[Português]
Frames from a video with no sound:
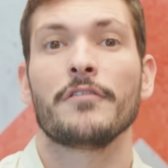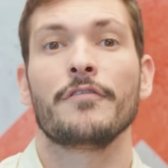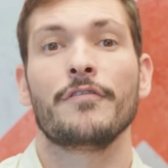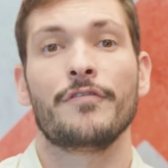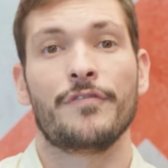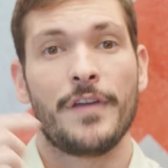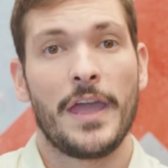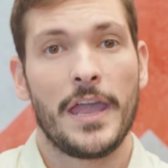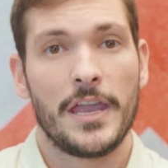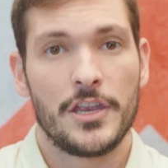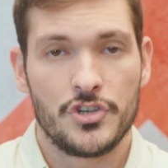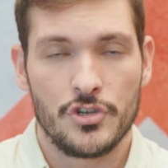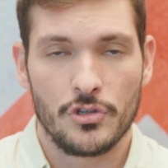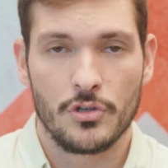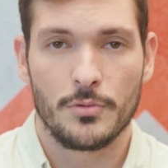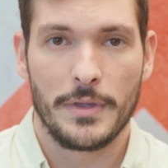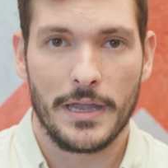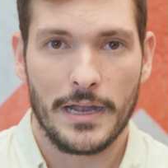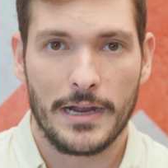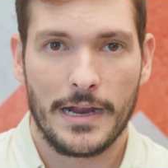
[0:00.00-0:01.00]
vende
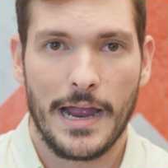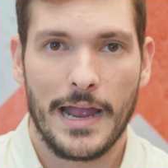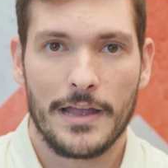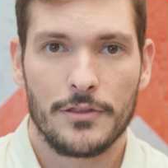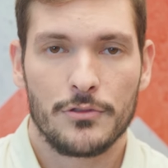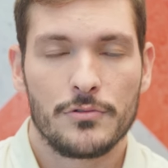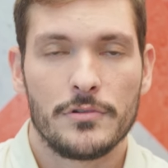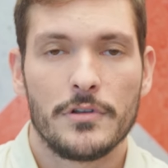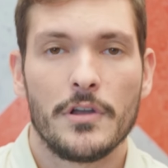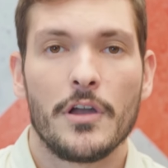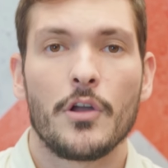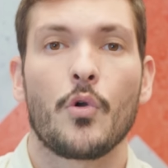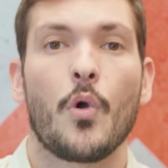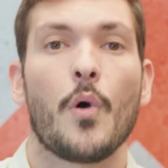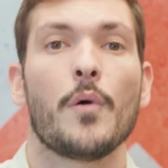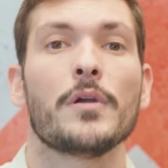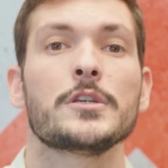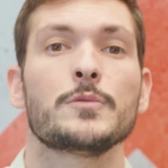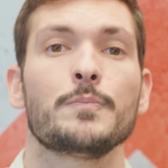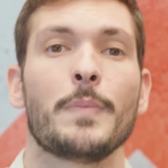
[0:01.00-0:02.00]
no mercado
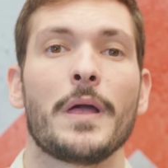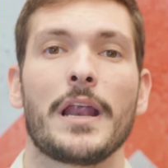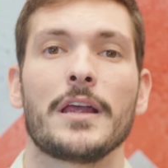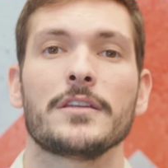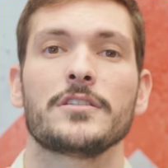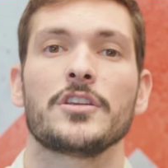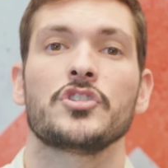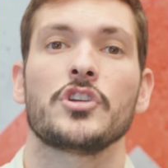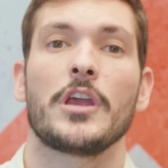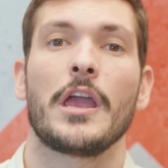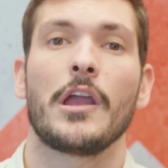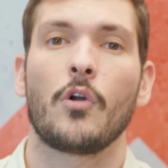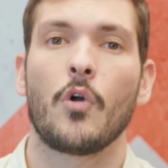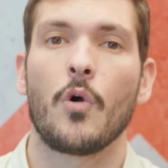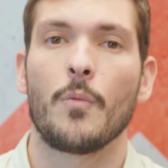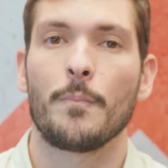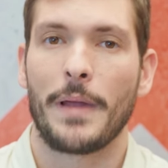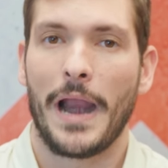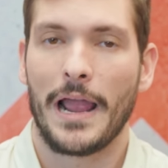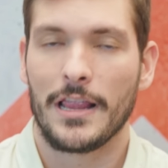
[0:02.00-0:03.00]
com esperança de
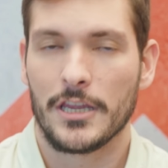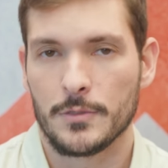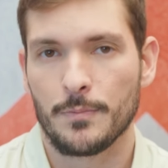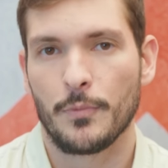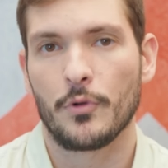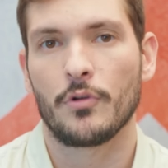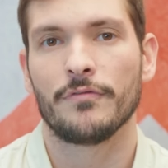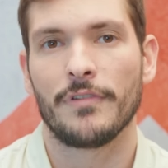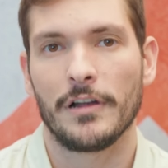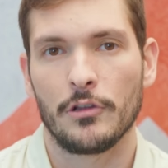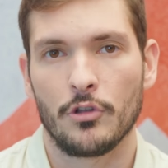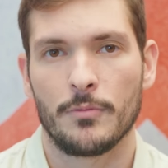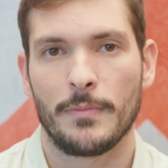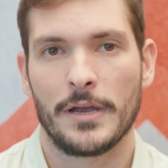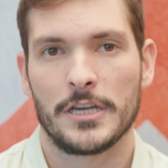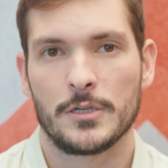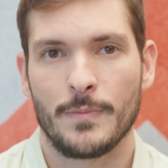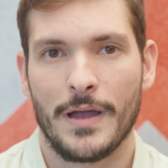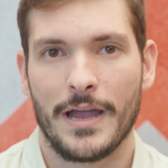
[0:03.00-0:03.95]
recomprá-las por um valor mais